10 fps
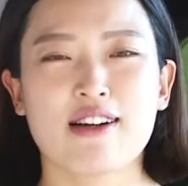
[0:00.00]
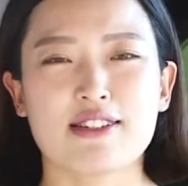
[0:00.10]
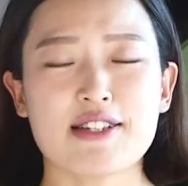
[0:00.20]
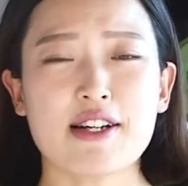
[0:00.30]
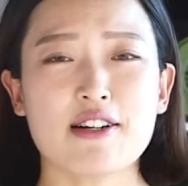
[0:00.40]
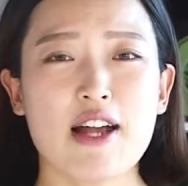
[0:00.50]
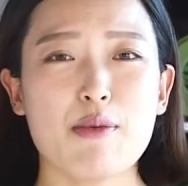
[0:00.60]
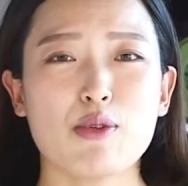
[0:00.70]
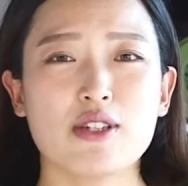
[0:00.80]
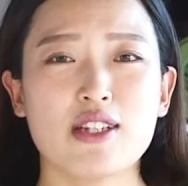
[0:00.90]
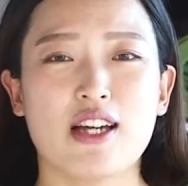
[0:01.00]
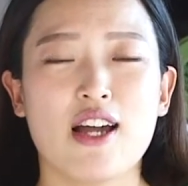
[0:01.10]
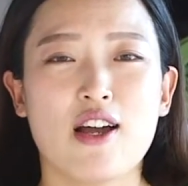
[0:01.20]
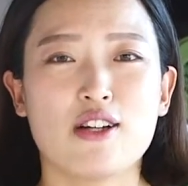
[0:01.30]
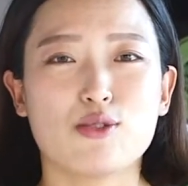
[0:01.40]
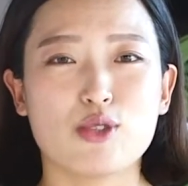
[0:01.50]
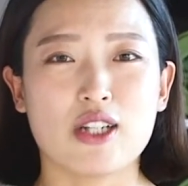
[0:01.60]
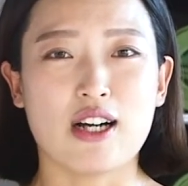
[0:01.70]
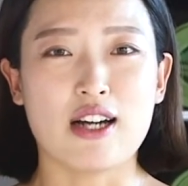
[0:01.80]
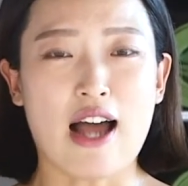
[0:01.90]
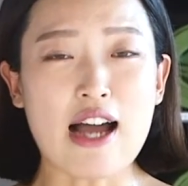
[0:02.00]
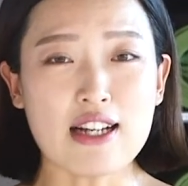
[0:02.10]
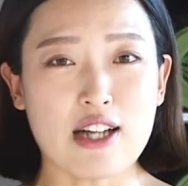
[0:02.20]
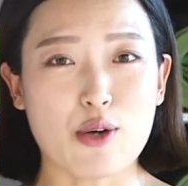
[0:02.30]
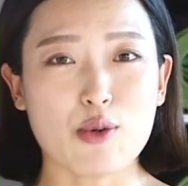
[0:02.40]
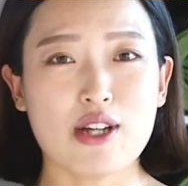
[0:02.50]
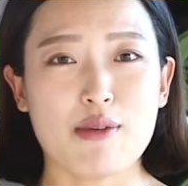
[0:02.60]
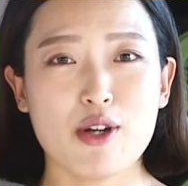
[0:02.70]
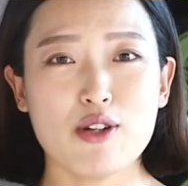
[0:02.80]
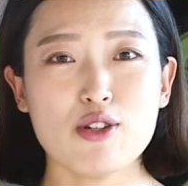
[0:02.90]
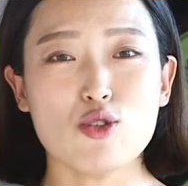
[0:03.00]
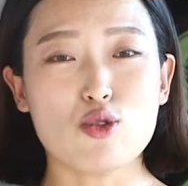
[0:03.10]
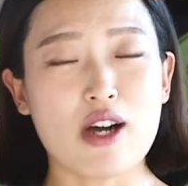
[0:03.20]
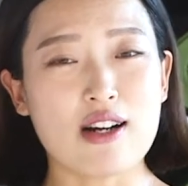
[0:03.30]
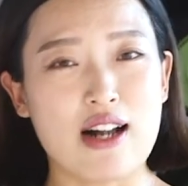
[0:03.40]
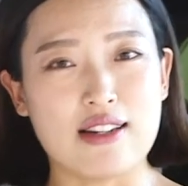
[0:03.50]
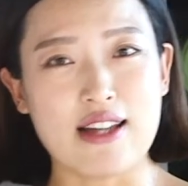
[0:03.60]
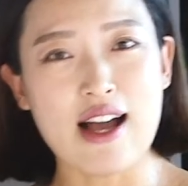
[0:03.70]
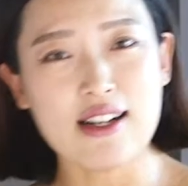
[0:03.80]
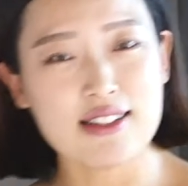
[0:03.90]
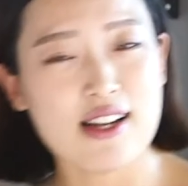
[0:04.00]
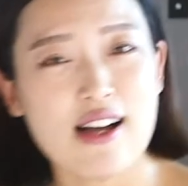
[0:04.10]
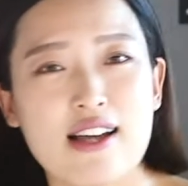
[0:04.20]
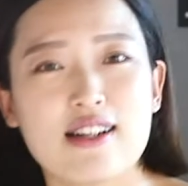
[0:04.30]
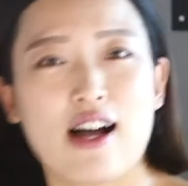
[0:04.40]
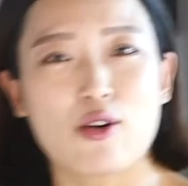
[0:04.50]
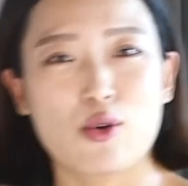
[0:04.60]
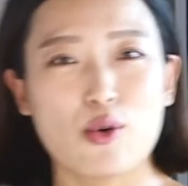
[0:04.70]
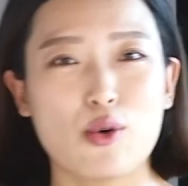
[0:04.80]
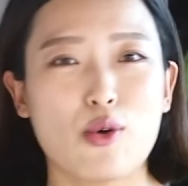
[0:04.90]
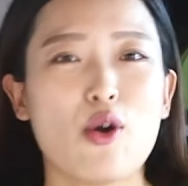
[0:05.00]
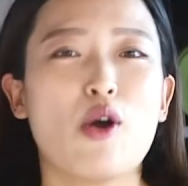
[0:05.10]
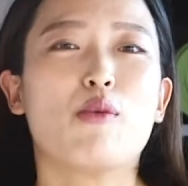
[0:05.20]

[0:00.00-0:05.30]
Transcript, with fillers: 그래서 생각을 해보니 우리가 아이를 낳고 나면 육아를 할 때 항상 아이를 안고